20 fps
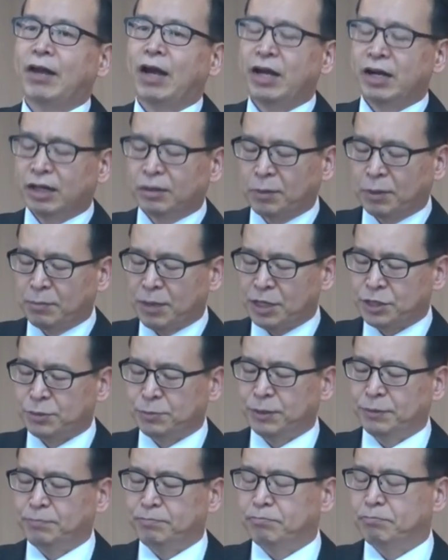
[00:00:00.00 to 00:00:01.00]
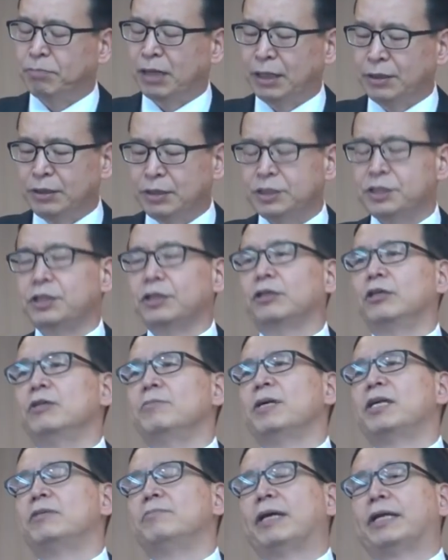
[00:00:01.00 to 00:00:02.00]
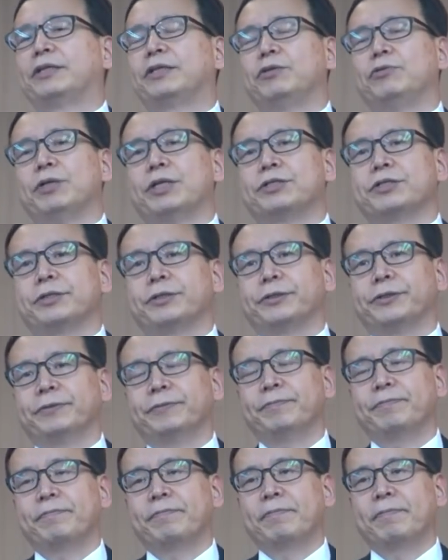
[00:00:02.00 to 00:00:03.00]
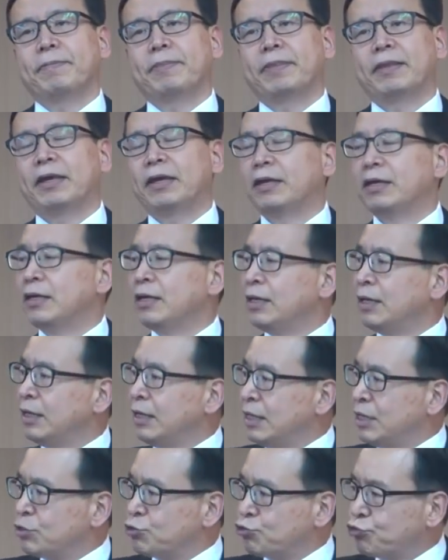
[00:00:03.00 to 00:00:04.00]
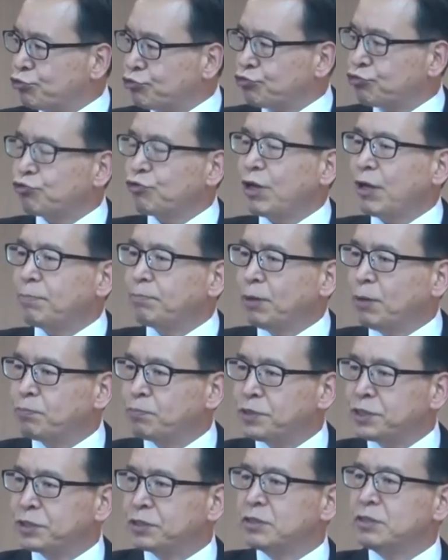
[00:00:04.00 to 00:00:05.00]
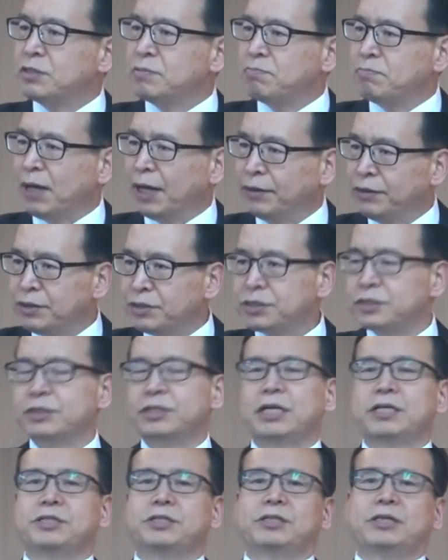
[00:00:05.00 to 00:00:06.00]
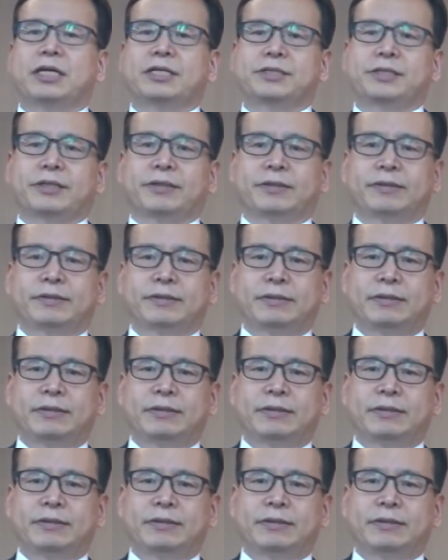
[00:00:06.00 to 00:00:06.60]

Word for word: 하나님의 말씀은 반드시 열매를 맺기 위해서는요. 추수의 법칙을 반드시 제시를 하세요.